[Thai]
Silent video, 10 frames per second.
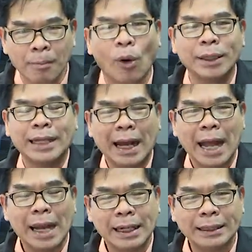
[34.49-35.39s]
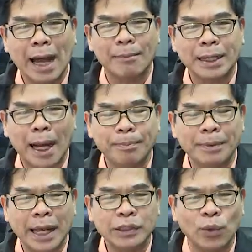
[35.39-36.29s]
ผลจากการกระทำนะครับ
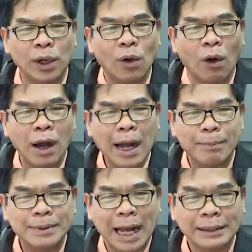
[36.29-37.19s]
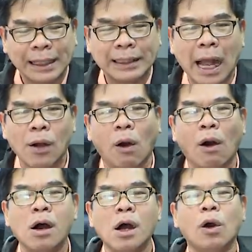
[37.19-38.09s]
ในส่วนของคำสั่งต่างๆขอ
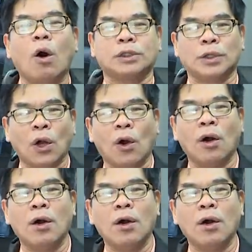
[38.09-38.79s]
งคสช.